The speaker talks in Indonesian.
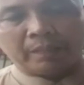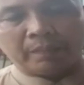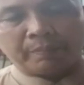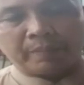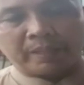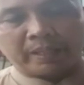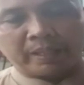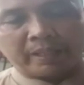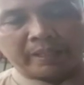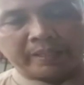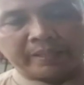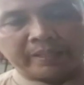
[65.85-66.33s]

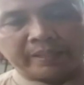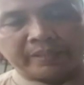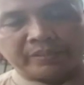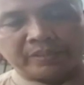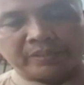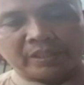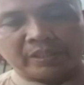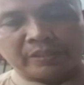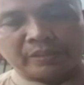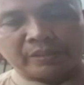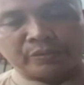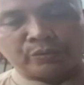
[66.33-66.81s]
perangkat
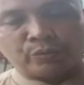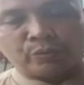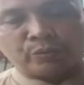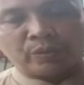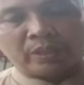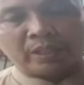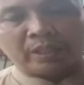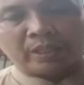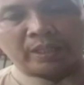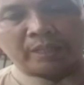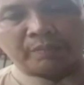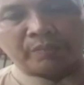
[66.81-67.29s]
desa dan
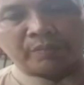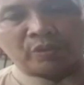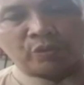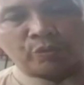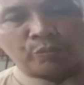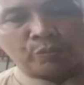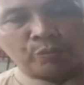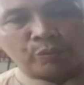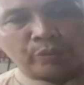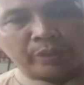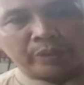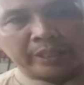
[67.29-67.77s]
juga
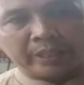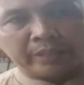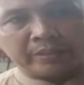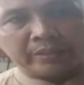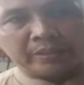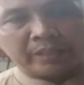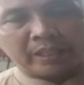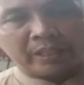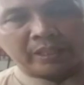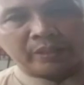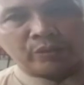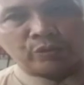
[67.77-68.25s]
menghubungi
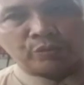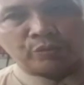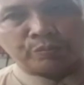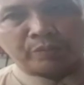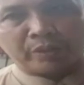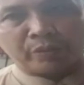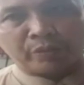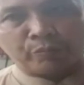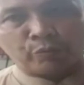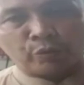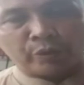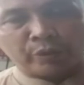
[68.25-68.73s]
sekaligus
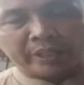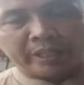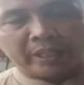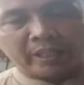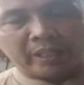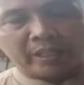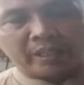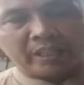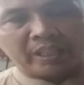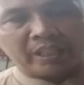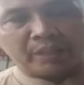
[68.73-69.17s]
menghubungi